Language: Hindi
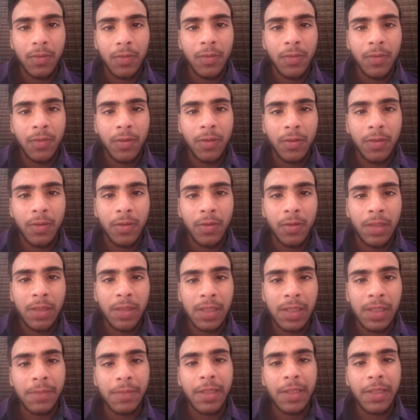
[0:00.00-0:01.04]
वो ये
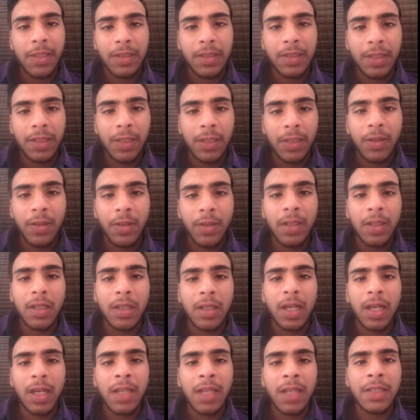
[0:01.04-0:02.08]
सब देखती है और
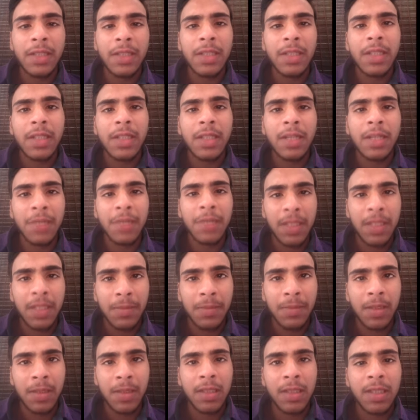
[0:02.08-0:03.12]
आगे चल के हमारी
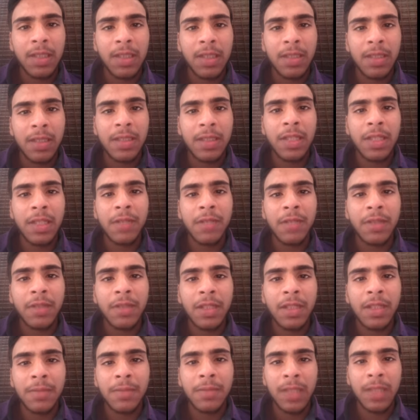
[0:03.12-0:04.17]
मदद करती है जानवर
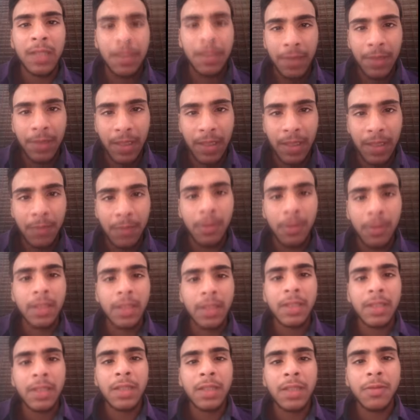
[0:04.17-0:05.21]
कभी आपसे नहीं
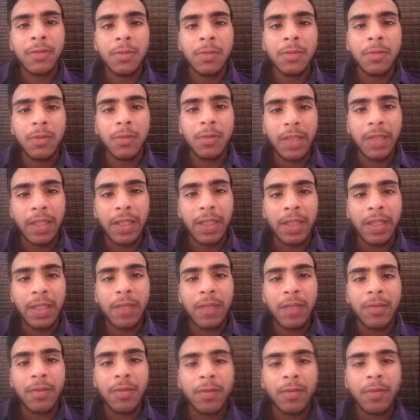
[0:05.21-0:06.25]
बोलेंगे कि वो भूखे हैं या
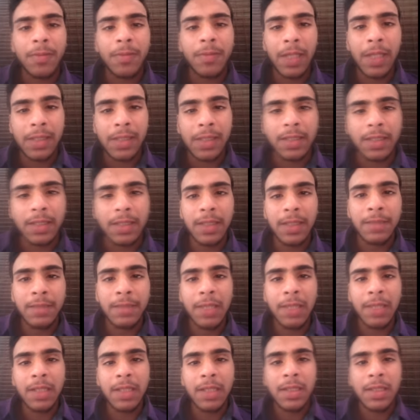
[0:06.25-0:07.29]
उनको प्यास लगी है
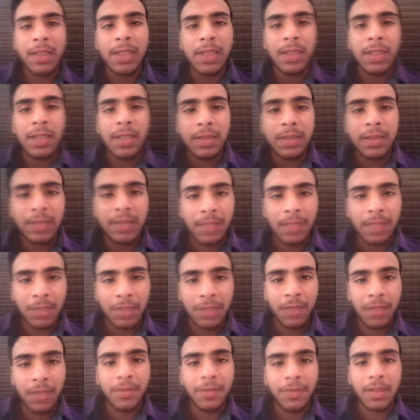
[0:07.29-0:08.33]
बट ये
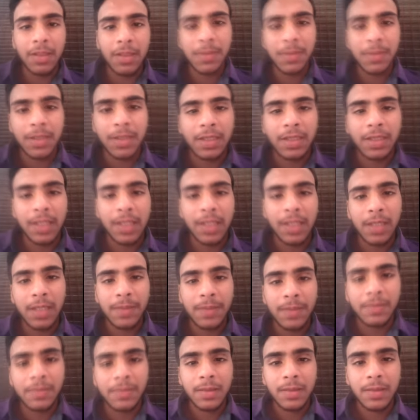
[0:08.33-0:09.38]
हमारा फ़र्ज़ बनता है